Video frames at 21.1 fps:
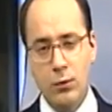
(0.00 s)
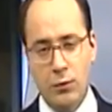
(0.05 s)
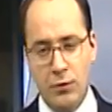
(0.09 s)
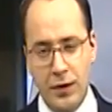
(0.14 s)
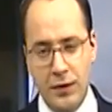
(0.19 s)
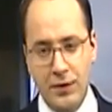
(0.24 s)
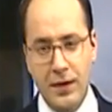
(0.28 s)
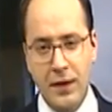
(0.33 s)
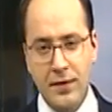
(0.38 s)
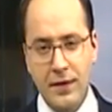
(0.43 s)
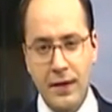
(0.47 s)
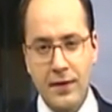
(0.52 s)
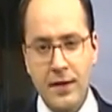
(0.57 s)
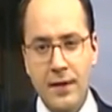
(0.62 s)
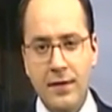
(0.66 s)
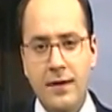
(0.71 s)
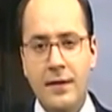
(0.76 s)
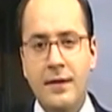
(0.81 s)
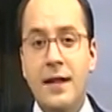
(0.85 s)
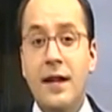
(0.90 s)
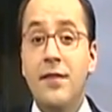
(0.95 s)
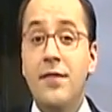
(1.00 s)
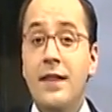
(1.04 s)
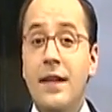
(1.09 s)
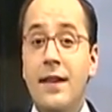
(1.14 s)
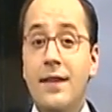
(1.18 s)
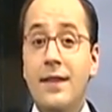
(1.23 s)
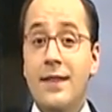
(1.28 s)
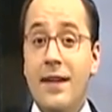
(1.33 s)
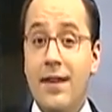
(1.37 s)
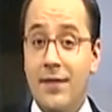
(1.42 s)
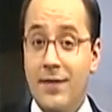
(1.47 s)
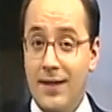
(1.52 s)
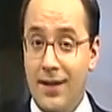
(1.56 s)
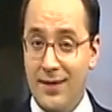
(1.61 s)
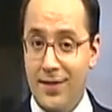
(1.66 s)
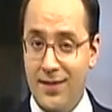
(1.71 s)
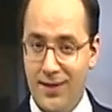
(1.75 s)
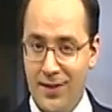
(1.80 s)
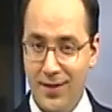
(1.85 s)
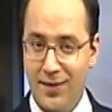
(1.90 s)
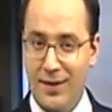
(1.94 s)
Notícias desta, desta
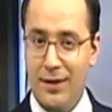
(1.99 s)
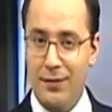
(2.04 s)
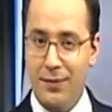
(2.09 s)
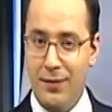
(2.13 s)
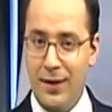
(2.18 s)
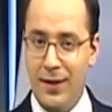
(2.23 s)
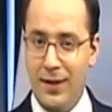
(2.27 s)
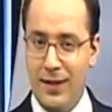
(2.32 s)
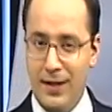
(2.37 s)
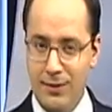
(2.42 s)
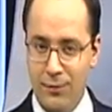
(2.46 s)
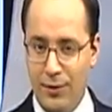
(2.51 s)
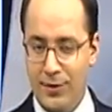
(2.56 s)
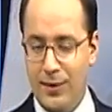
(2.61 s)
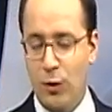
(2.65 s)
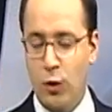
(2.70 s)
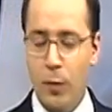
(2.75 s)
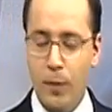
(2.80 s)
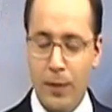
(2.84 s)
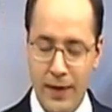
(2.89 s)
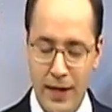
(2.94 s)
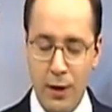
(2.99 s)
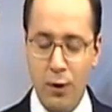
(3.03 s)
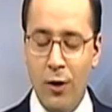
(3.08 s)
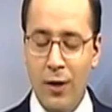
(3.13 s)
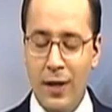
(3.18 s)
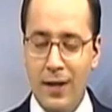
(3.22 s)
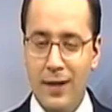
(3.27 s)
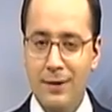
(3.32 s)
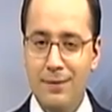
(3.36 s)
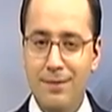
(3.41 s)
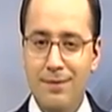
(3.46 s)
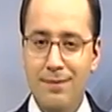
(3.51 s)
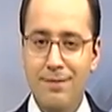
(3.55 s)
sexta-feira que você acompanha agora.